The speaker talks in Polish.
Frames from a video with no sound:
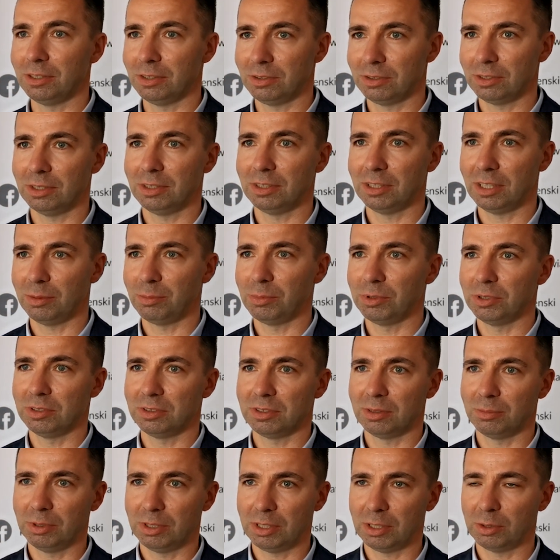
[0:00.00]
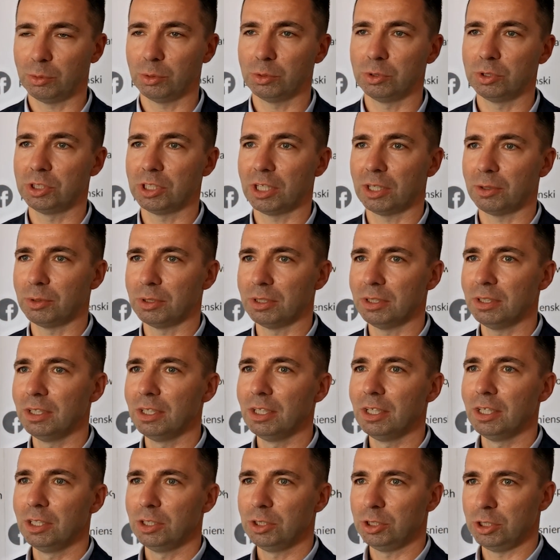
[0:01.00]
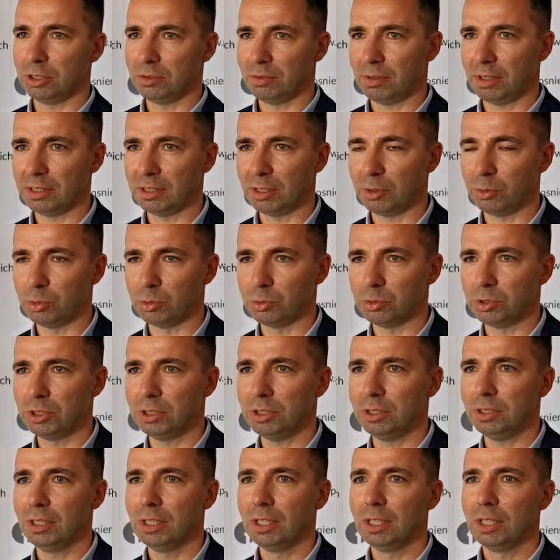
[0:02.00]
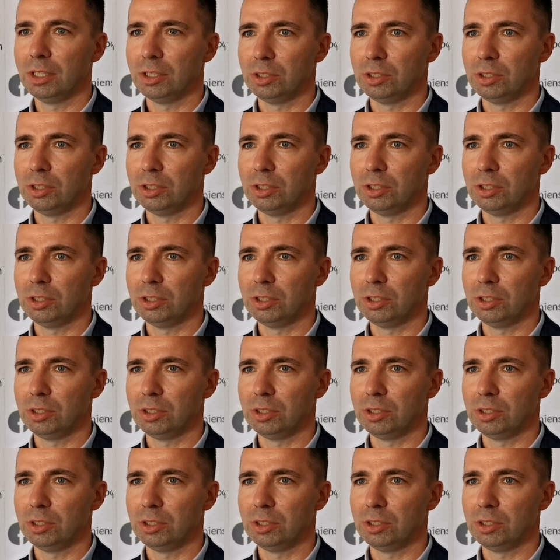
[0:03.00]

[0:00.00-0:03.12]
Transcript: niestety ale będzie zamykał oddziały, czy zwalniał ludzi.